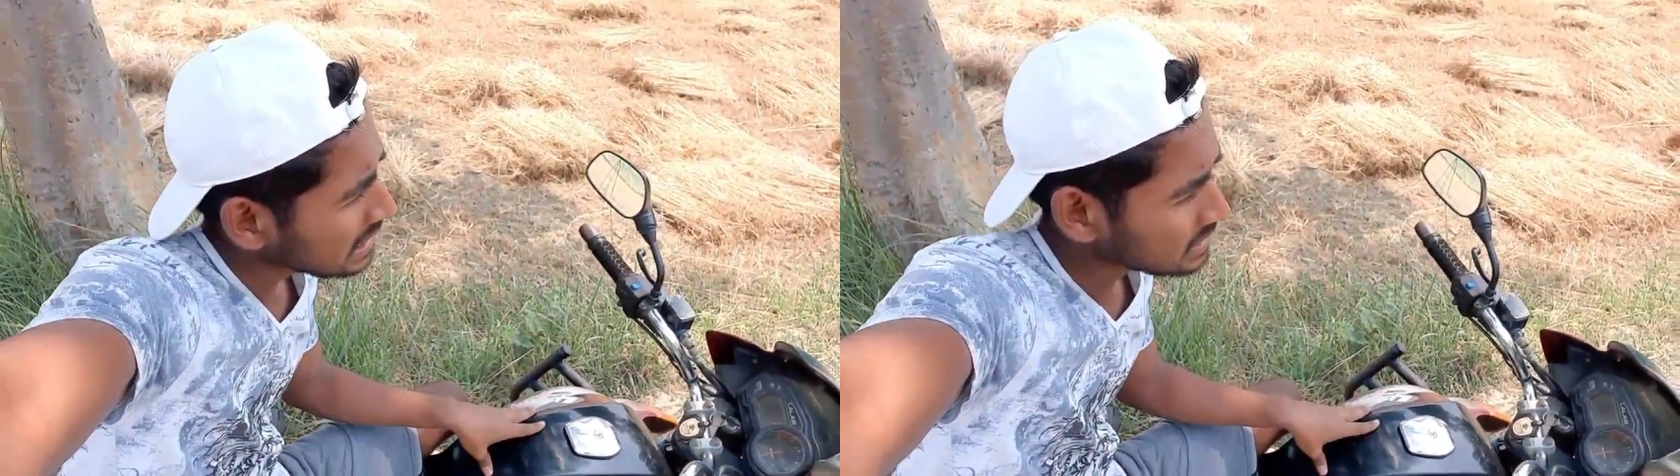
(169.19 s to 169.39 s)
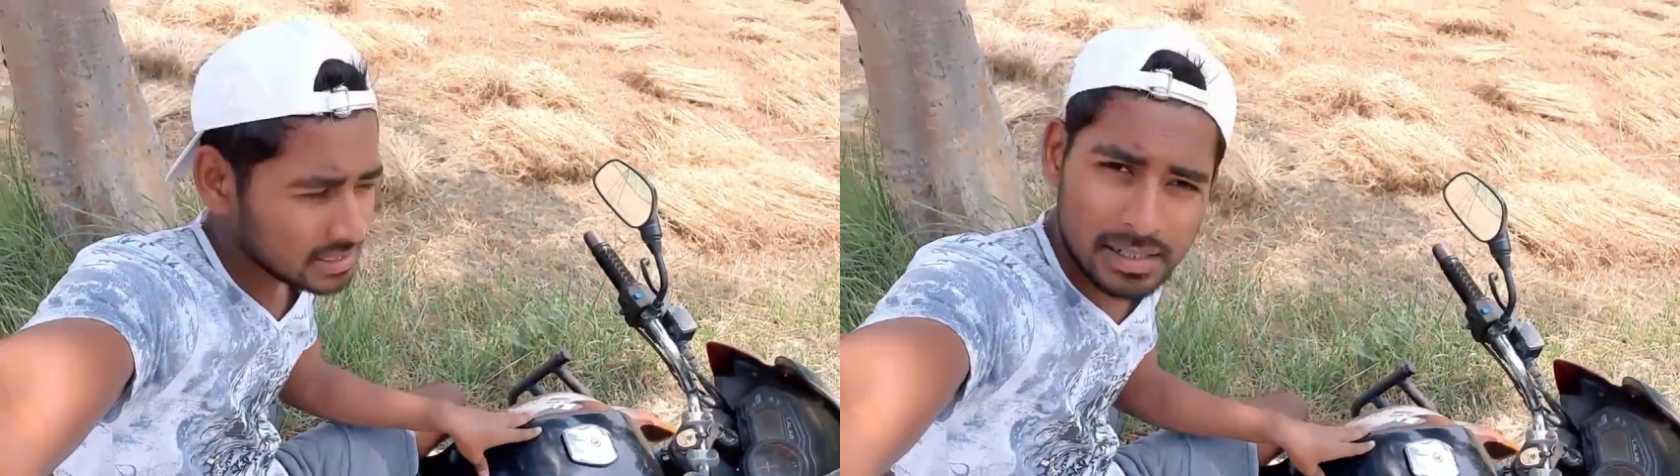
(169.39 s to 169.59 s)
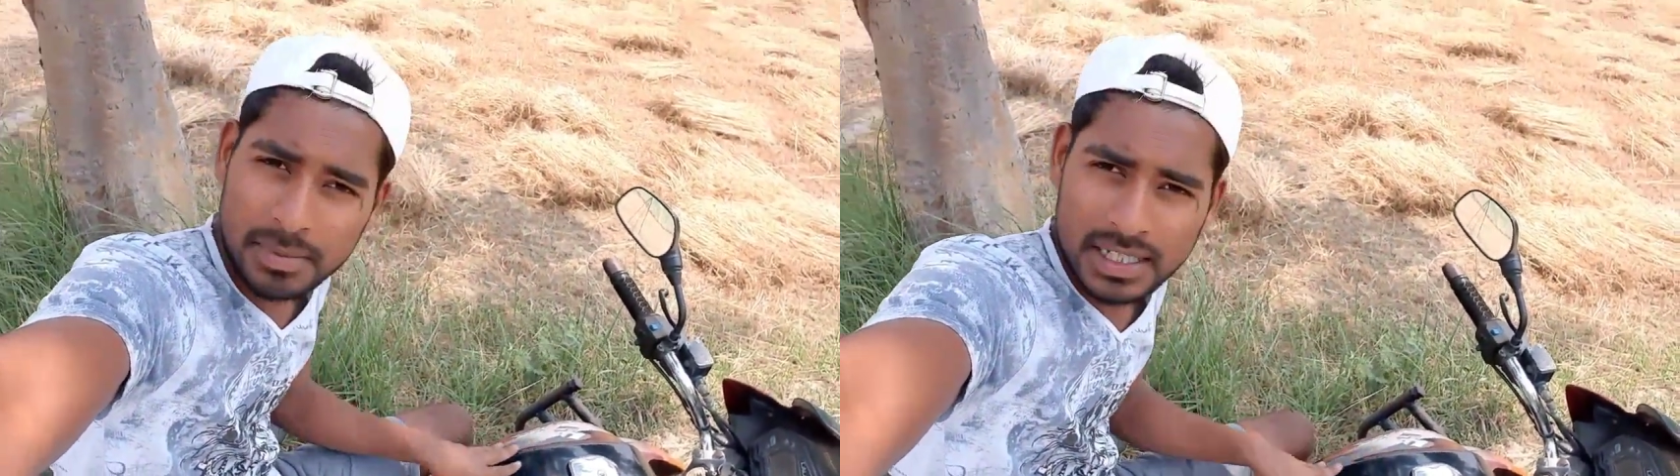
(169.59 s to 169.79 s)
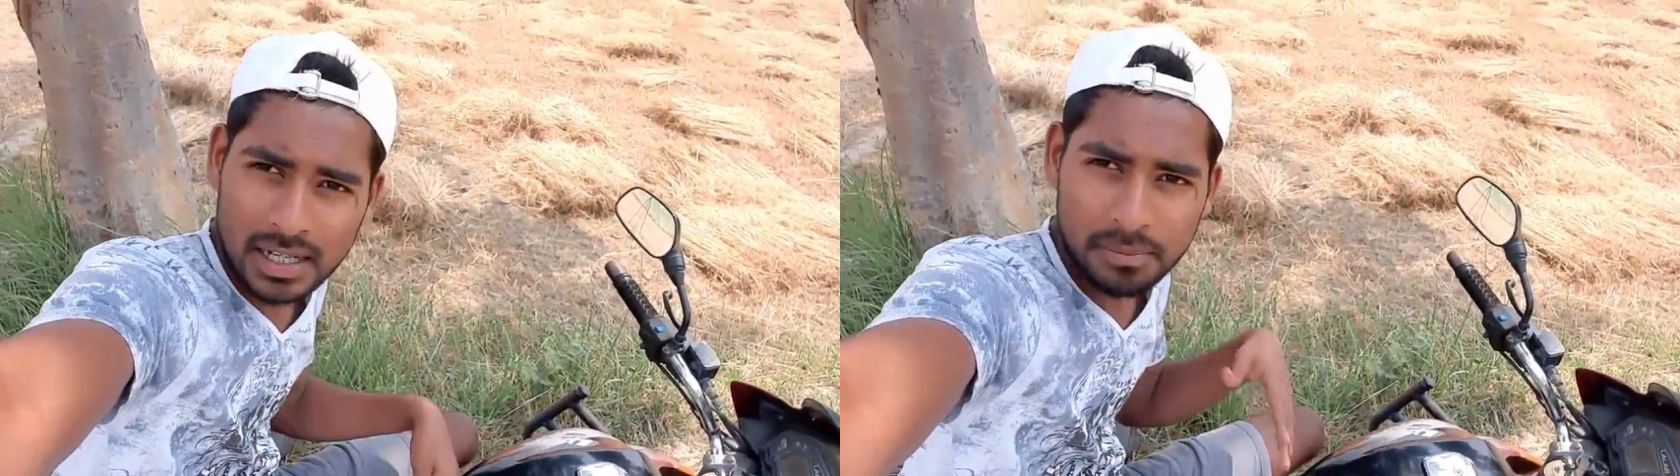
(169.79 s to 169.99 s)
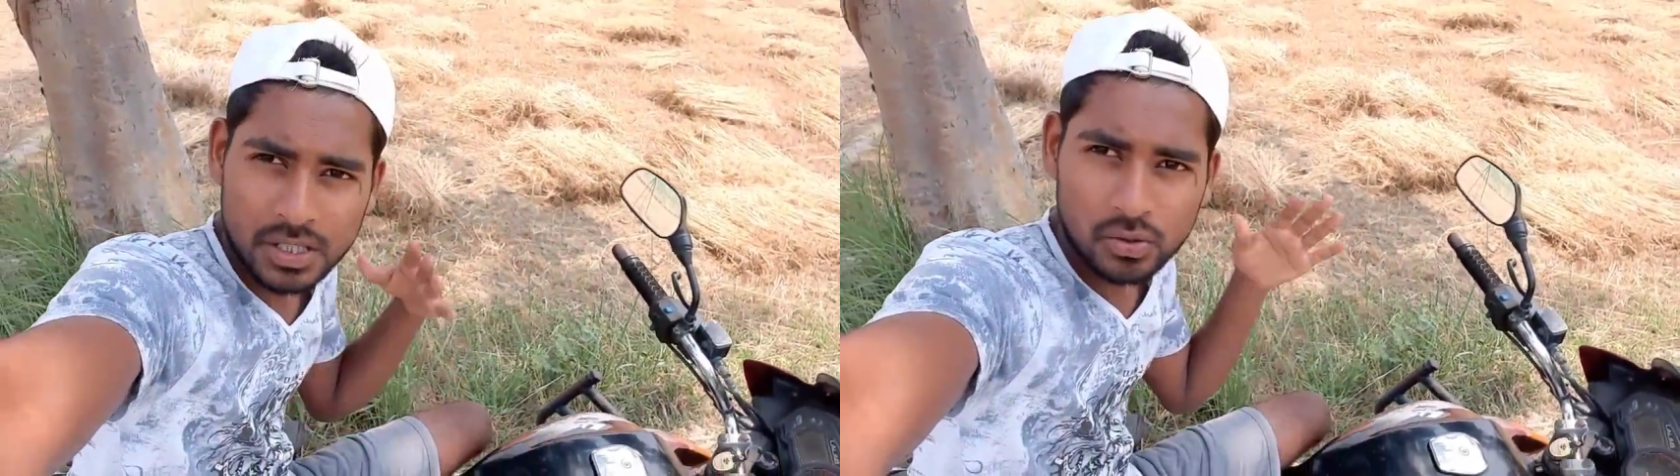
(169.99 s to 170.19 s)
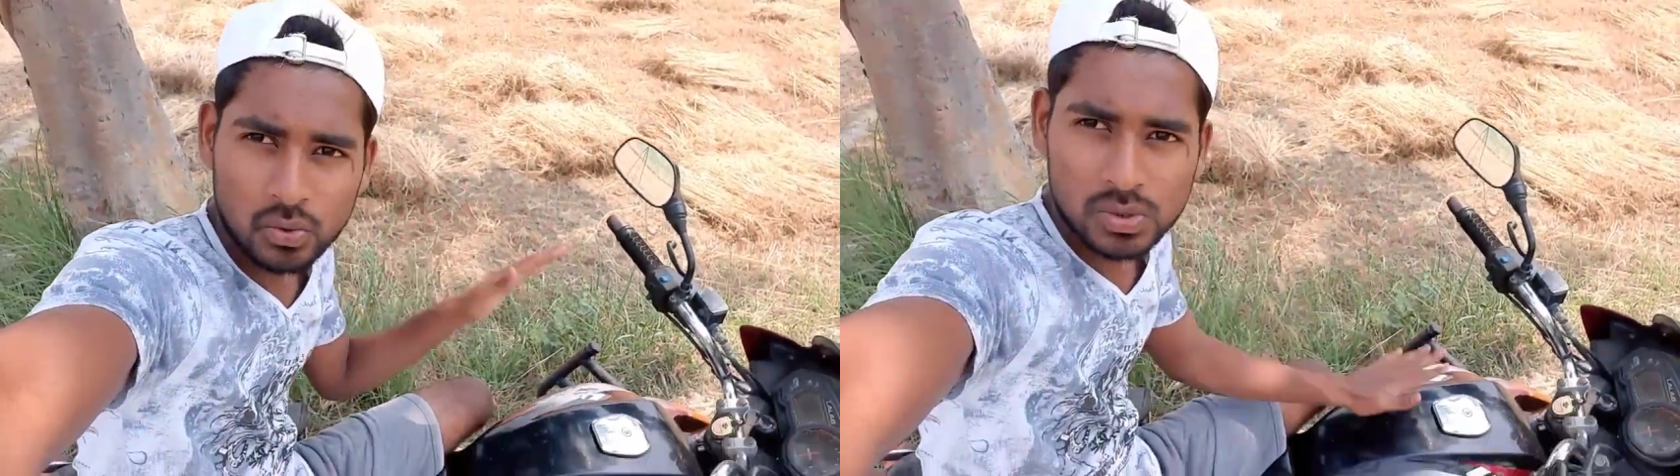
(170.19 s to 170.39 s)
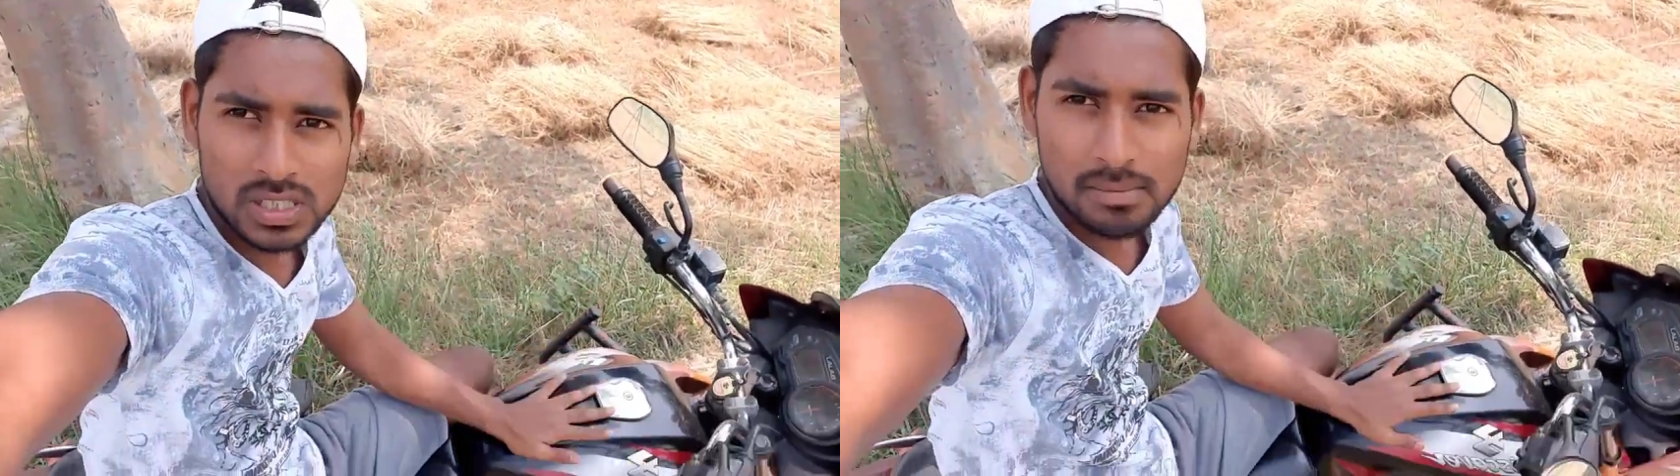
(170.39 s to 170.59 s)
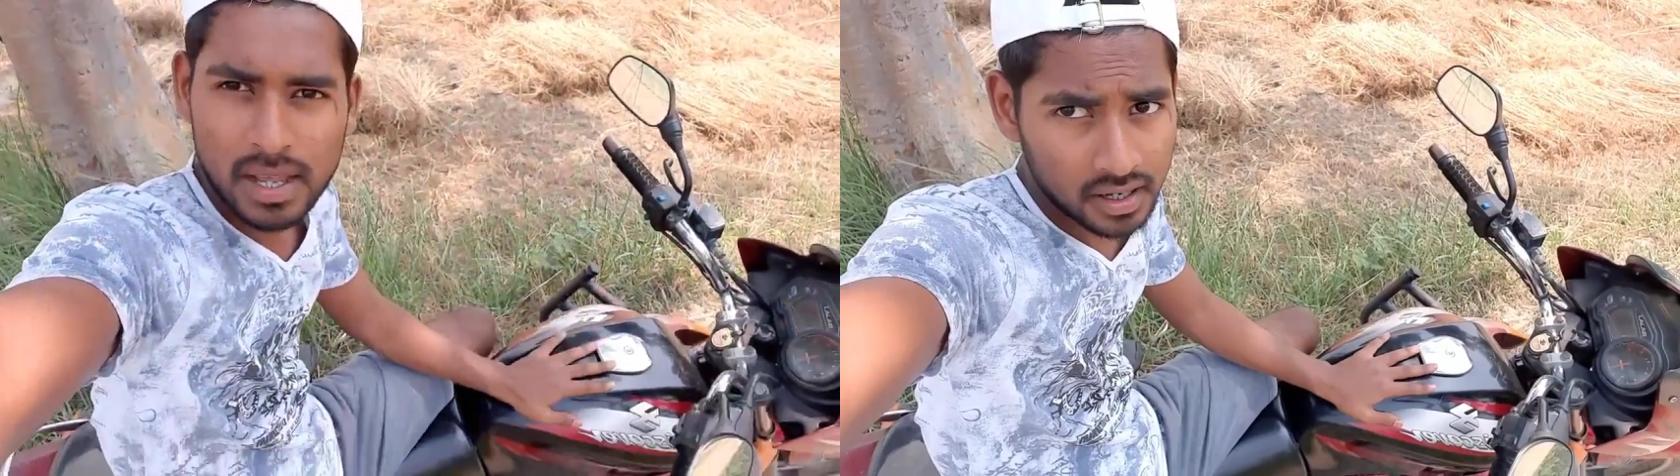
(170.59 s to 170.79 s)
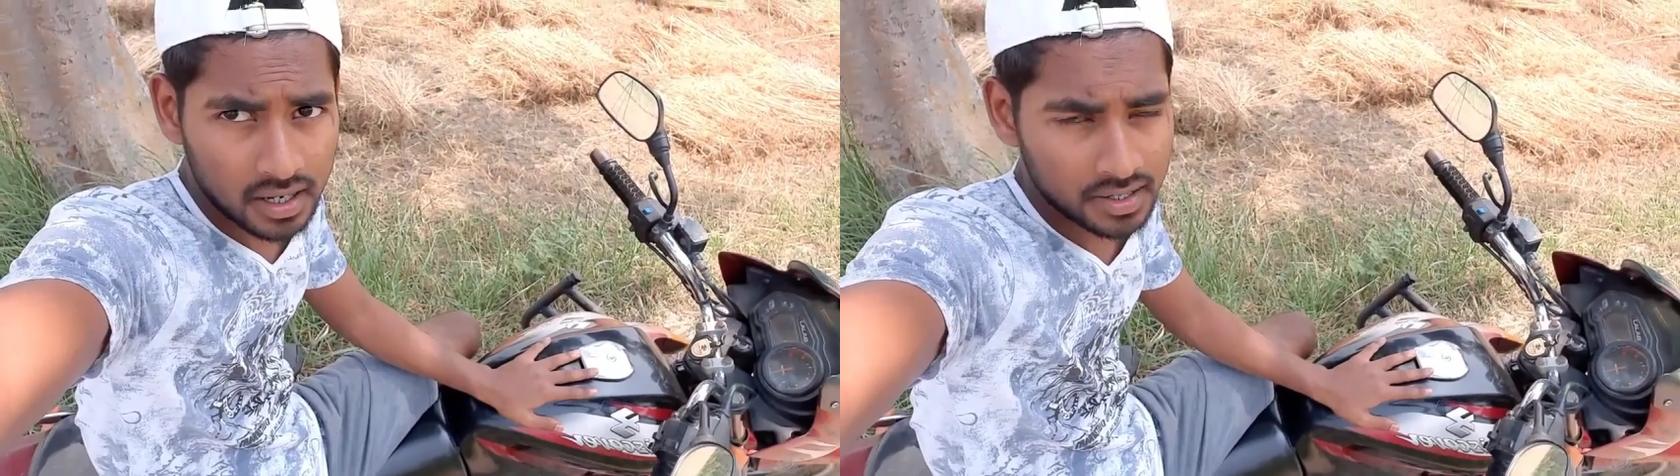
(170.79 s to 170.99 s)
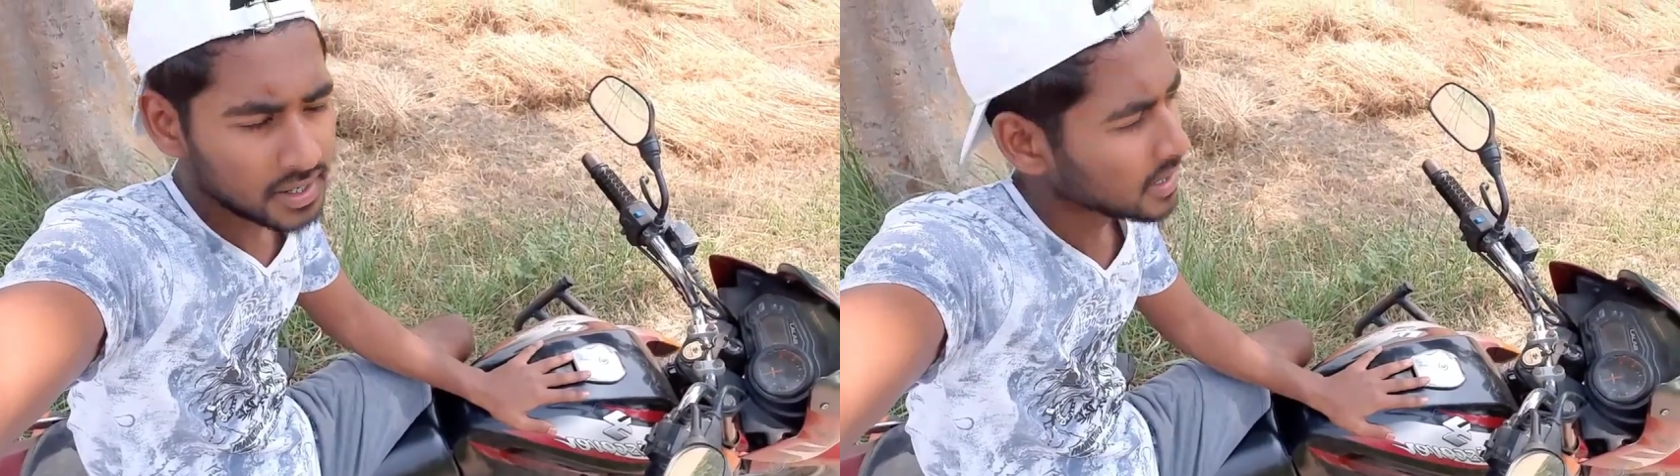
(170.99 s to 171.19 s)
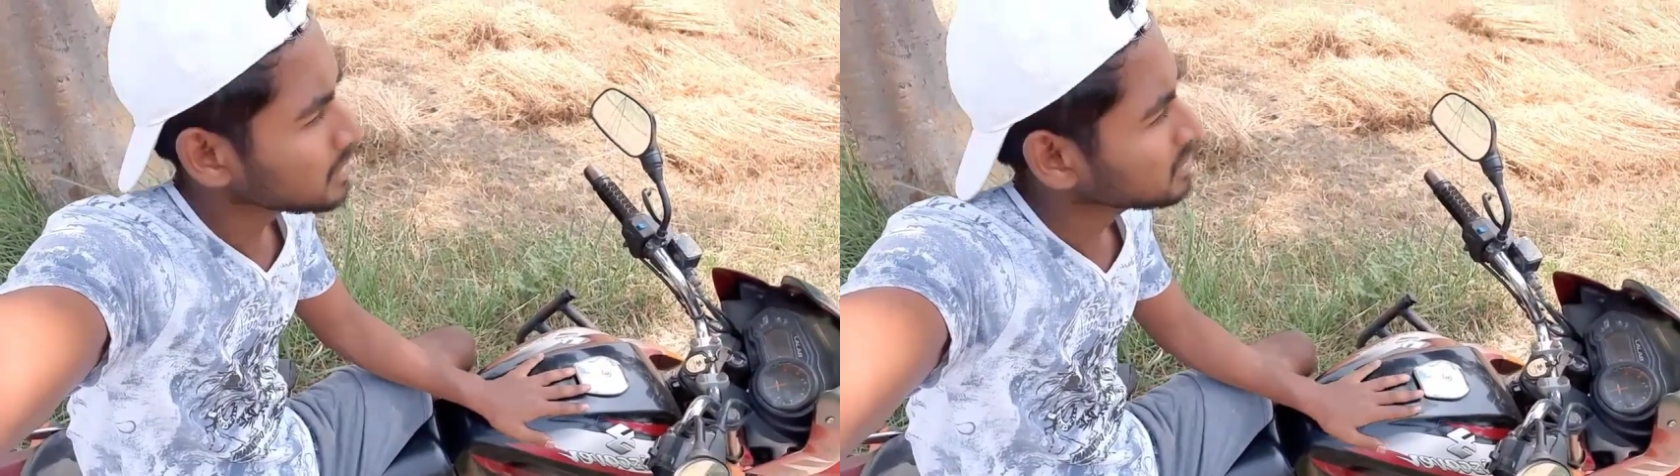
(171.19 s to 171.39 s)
इसलिए मैंने अपनी दूसरी बाइक लेके